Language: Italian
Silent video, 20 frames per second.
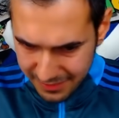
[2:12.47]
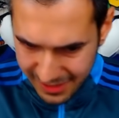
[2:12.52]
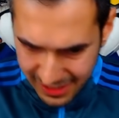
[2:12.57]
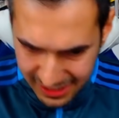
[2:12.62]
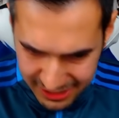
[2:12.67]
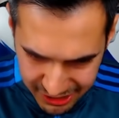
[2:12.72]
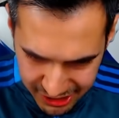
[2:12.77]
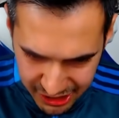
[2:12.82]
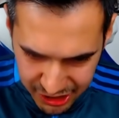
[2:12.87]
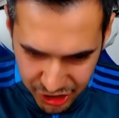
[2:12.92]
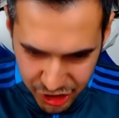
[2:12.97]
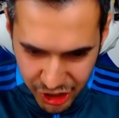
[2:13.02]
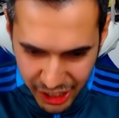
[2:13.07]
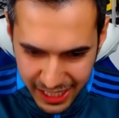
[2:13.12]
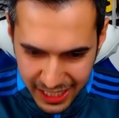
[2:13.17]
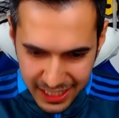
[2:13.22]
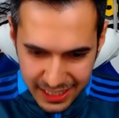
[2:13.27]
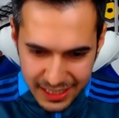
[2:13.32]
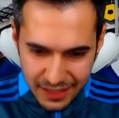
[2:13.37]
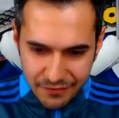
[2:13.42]
se
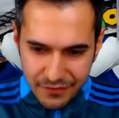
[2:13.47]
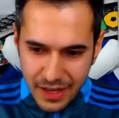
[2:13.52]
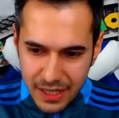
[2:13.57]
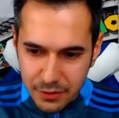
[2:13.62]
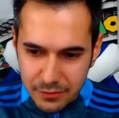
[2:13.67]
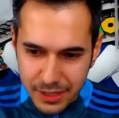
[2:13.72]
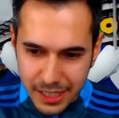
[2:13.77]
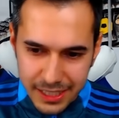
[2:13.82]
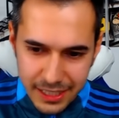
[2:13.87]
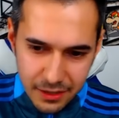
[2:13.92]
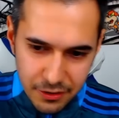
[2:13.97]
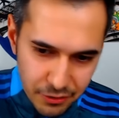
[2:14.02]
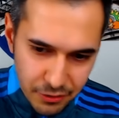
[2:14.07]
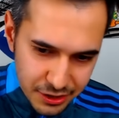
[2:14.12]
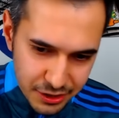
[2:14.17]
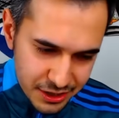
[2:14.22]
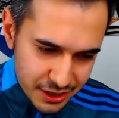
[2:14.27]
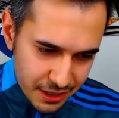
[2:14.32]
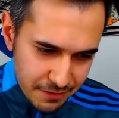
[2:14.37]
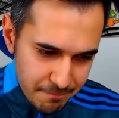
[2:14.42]
c'era da fare una
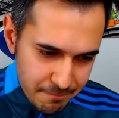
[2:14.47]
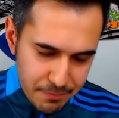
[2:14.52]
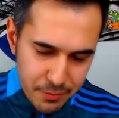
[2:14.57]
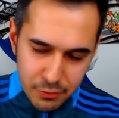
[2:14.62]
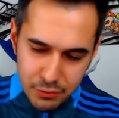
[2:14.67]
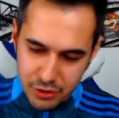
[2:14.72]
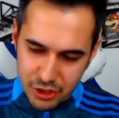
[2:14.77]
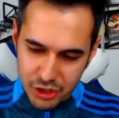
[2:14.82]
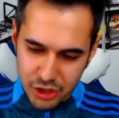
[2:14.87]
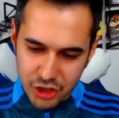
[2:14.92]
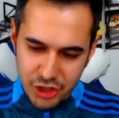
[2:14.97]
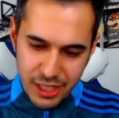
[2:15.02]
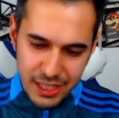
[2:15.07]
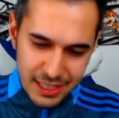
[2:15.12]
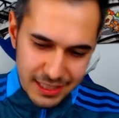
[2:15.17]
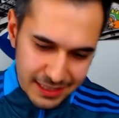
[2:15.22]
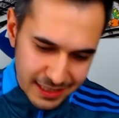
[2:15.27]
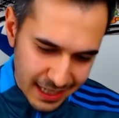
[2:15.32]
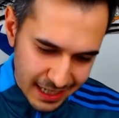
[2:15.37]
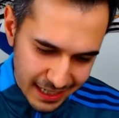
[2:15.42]
rincorsa in più, se
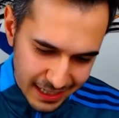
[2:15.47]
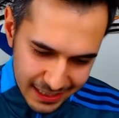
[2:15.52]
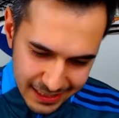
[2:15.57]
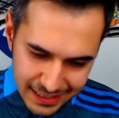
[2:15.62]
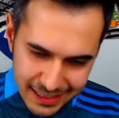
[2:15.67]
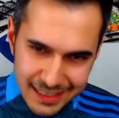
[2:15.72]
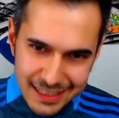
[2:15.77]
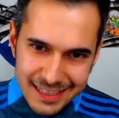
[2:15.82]
c'era da,